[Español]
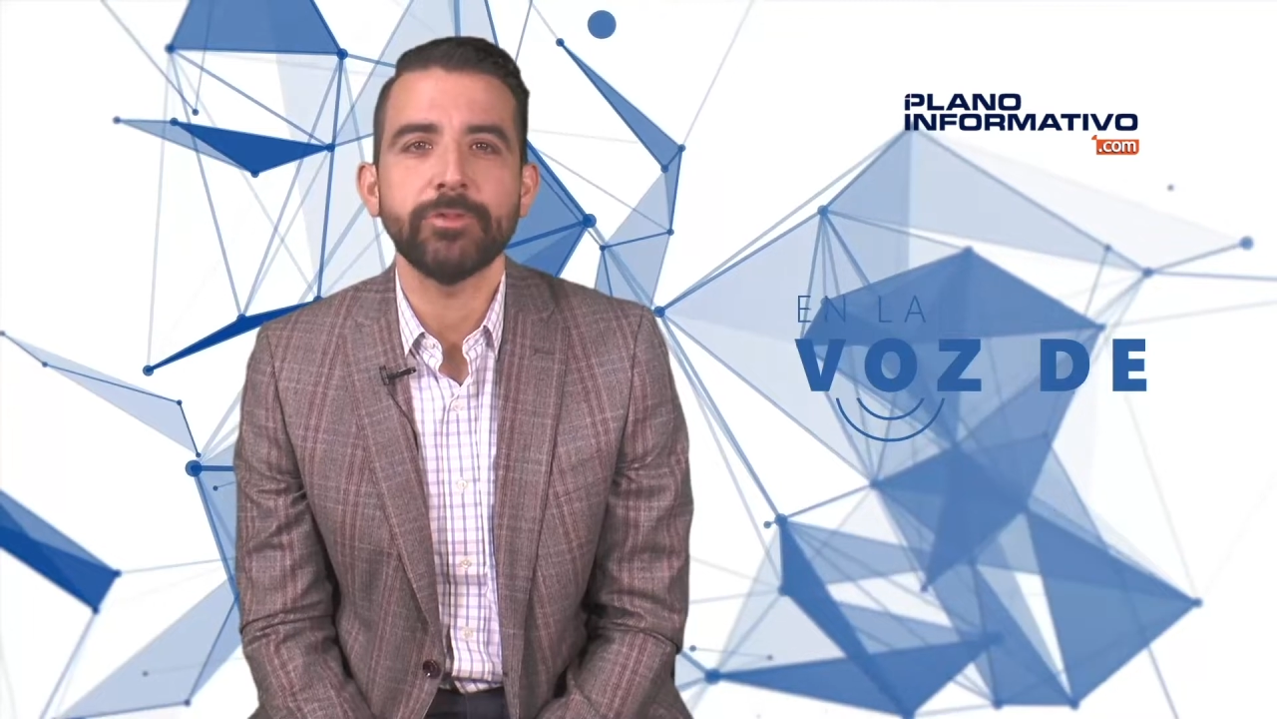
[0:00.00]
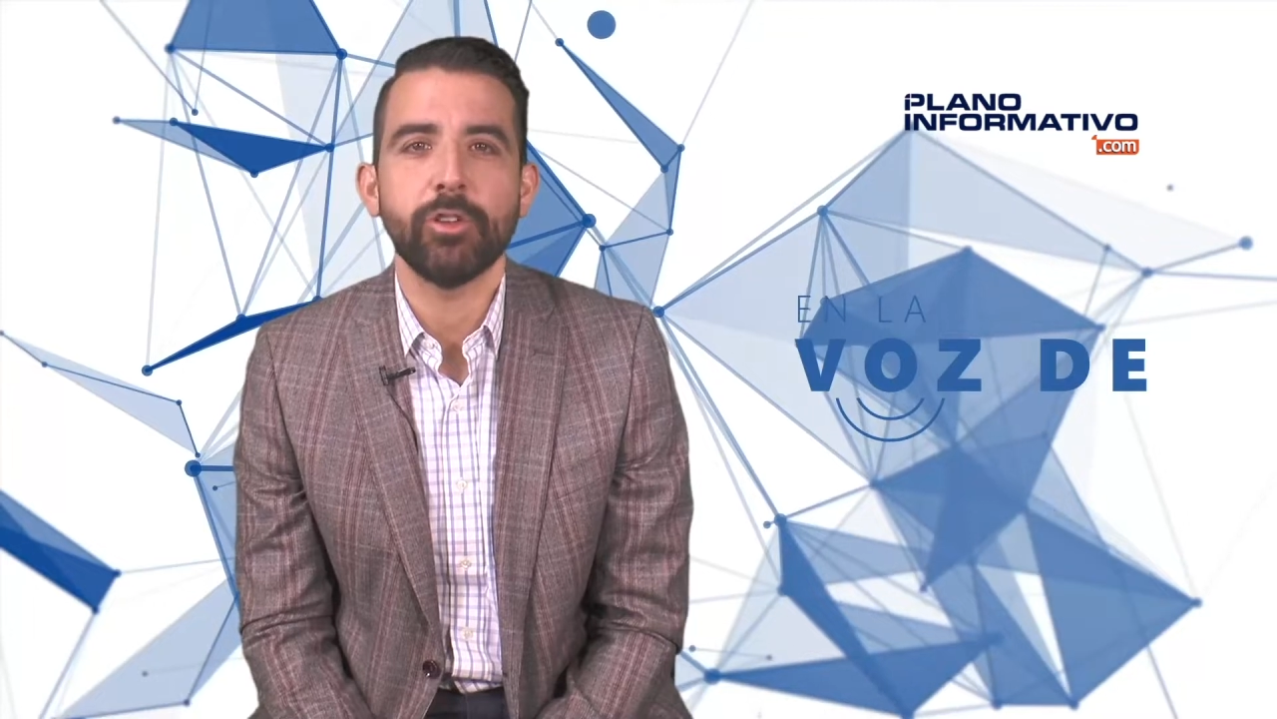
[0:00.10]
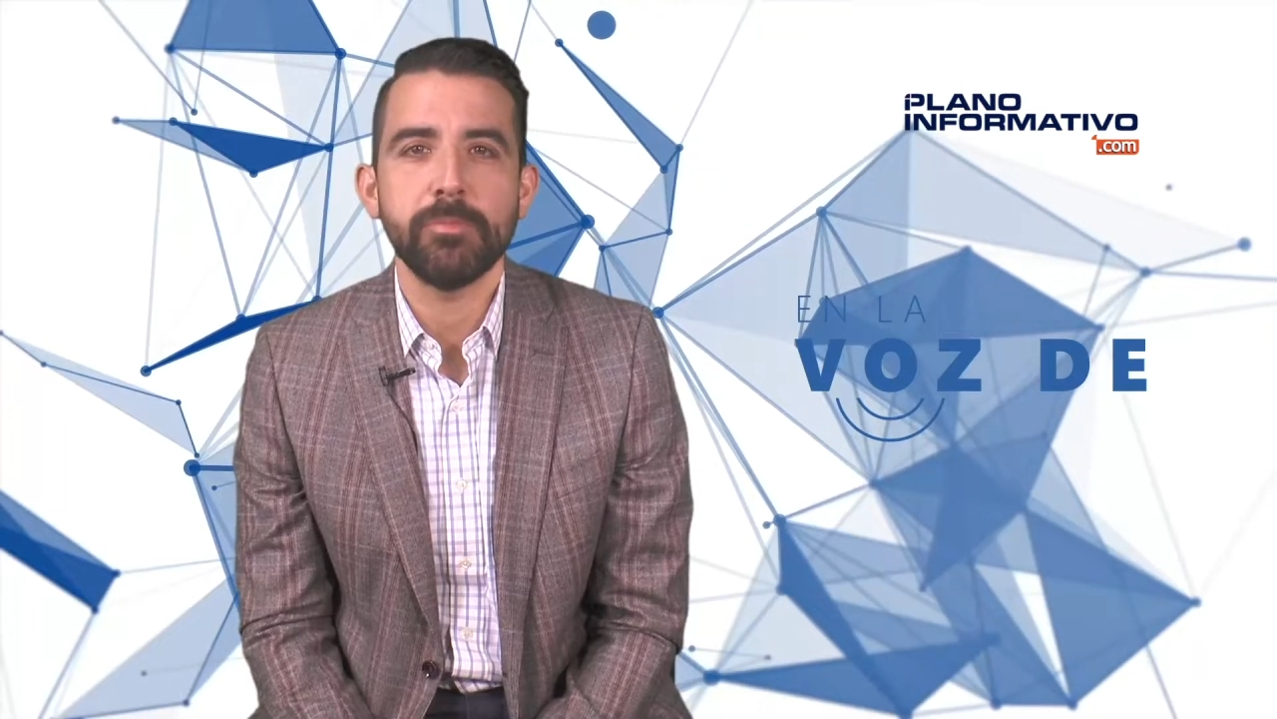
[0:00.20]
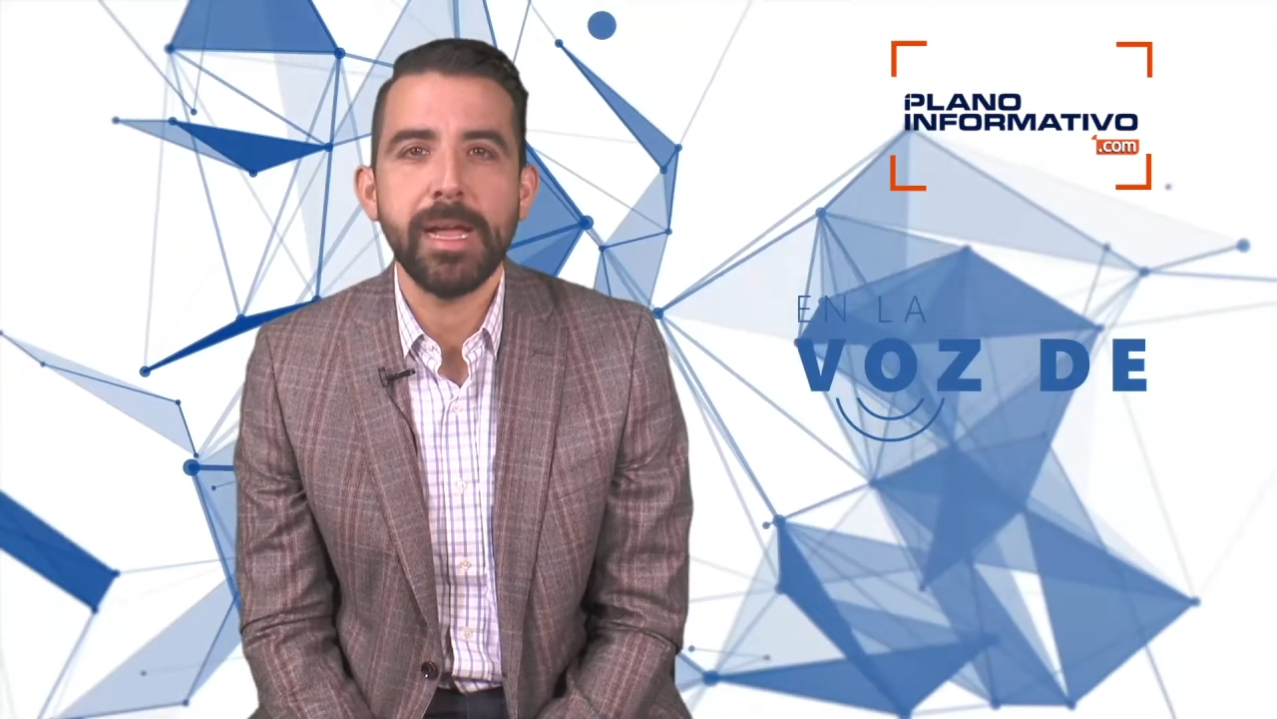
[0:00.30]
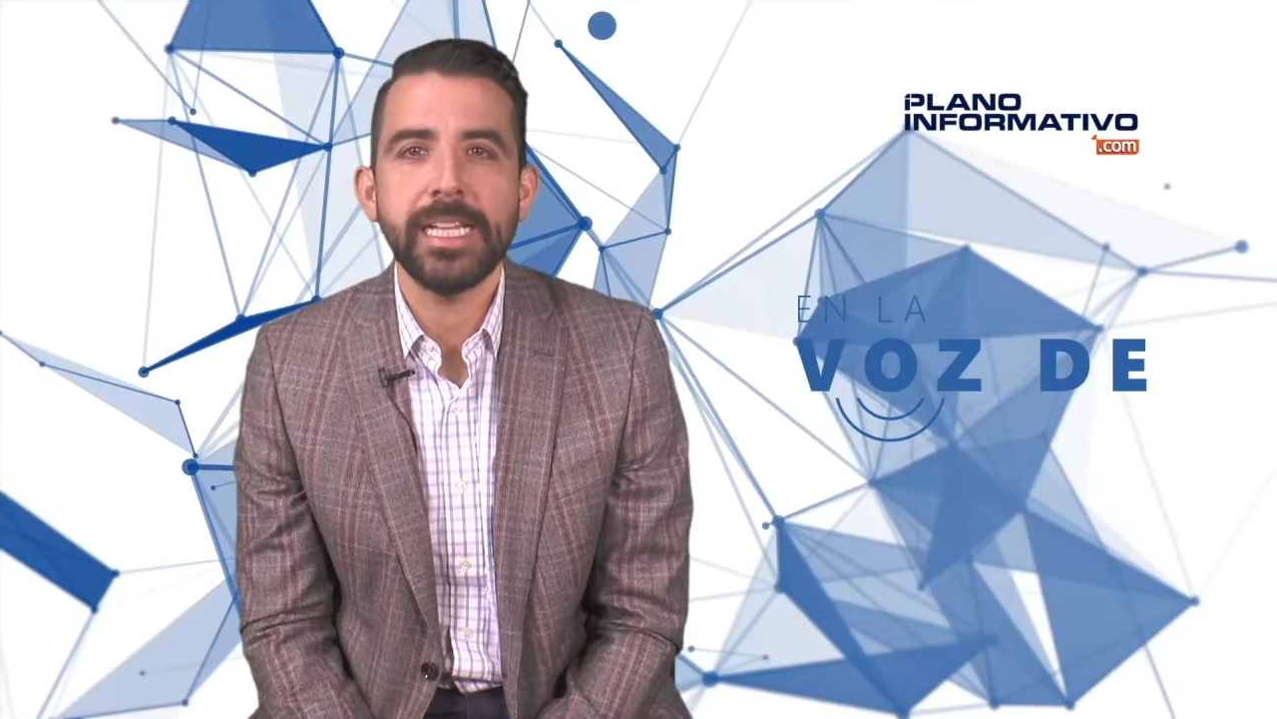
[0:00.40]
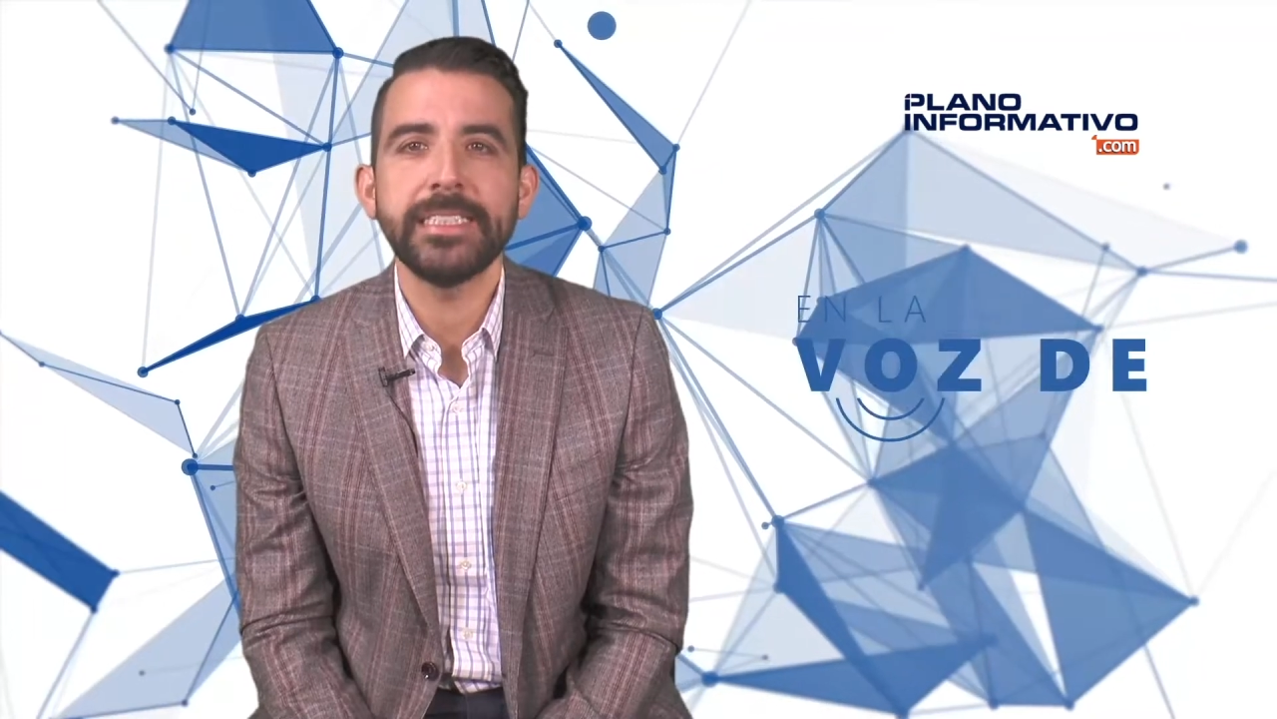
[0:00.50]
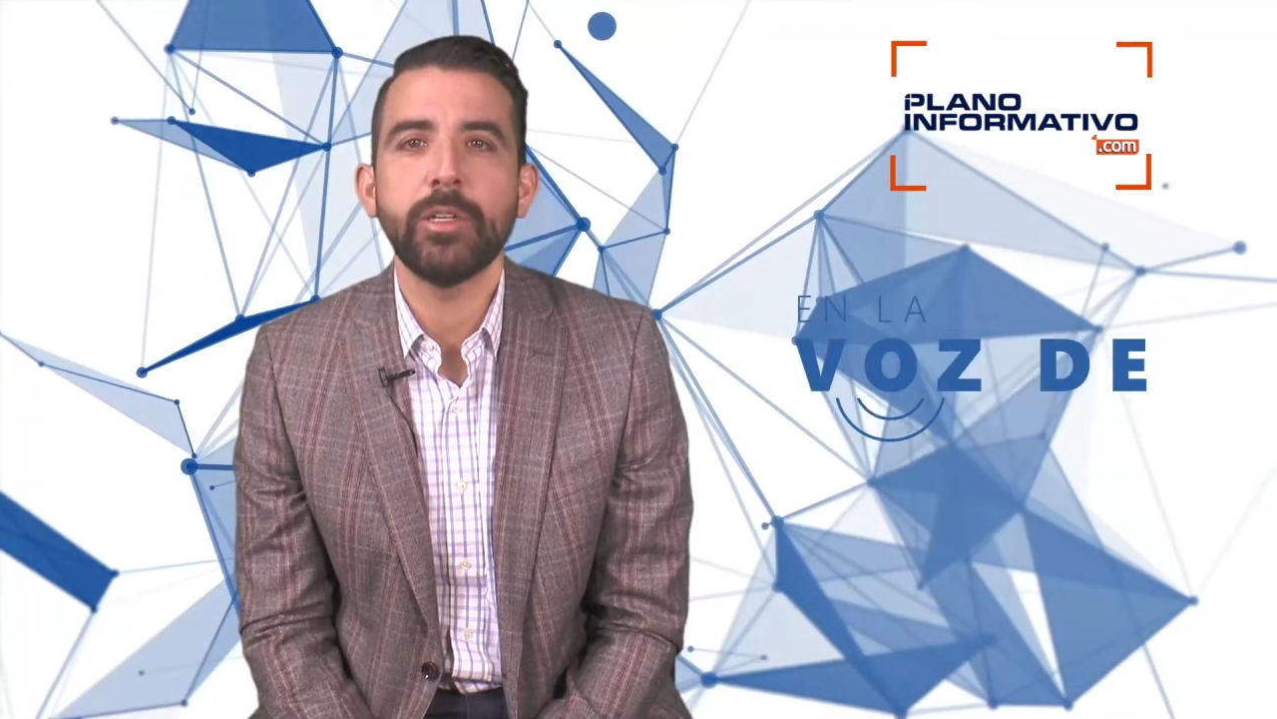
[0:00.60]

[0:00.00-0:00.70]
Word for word: formales